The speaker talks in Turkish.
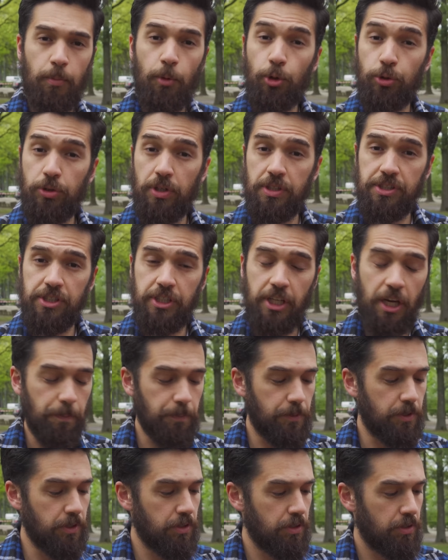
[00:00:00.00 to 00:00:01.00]
Montajı
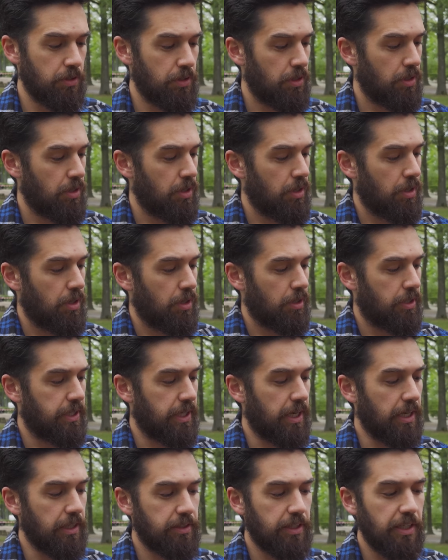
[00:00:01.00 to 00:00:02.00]
yaptık.
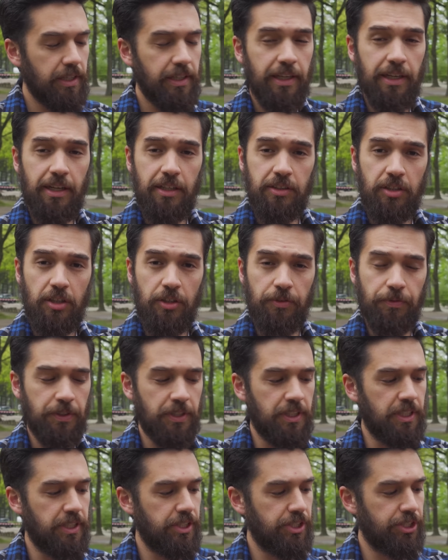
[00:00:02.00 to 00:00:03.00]
Kranktan gelen tarafı
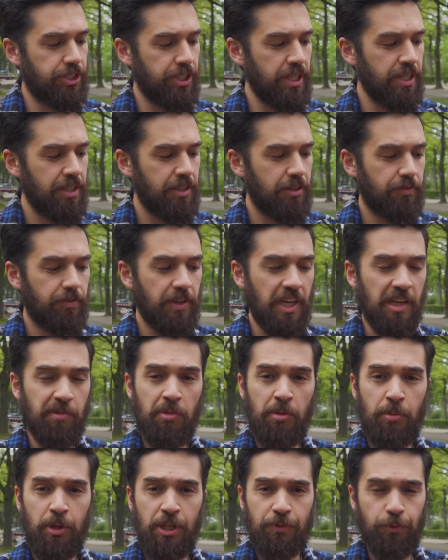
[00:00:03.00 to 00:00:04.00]
girişe ve
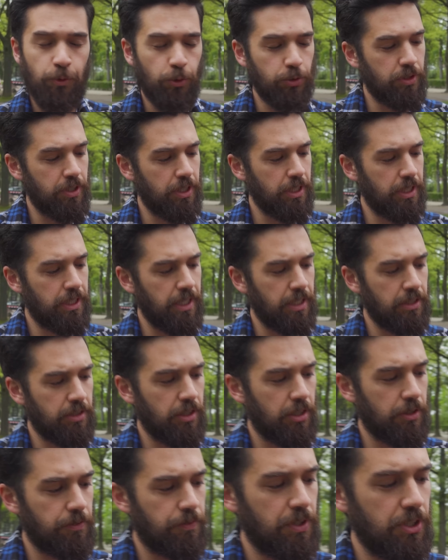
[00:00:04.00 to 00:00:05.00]
emme manifolduna giren
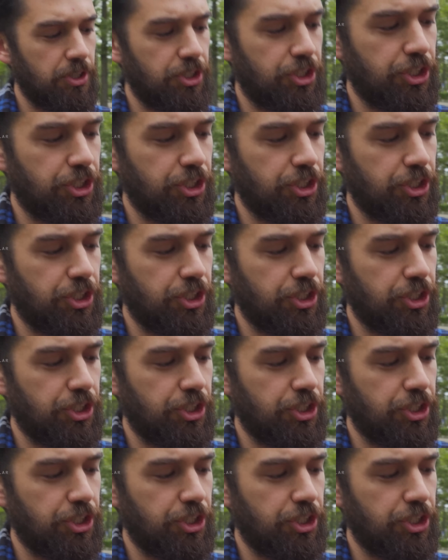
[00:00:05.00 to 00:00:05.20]
tarafı da